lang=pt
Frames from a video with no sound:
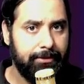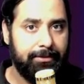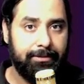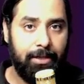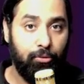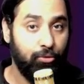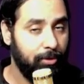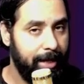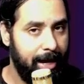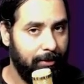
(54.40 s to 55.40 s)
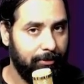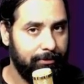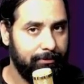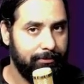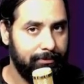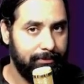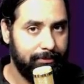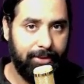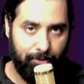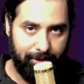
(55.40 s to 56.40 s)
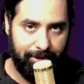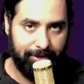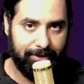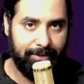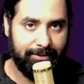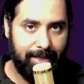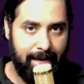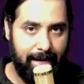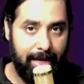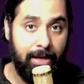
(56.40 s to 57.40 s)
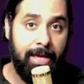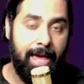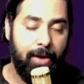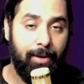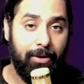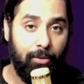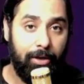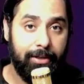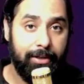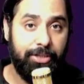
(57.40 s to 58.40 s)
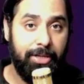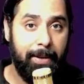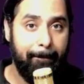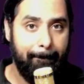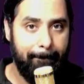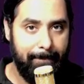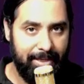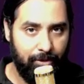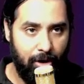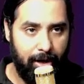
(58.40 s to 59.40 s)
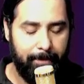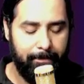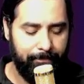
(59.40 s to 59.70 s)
Segundo grau, segunda nota da escala, é um acorde menor.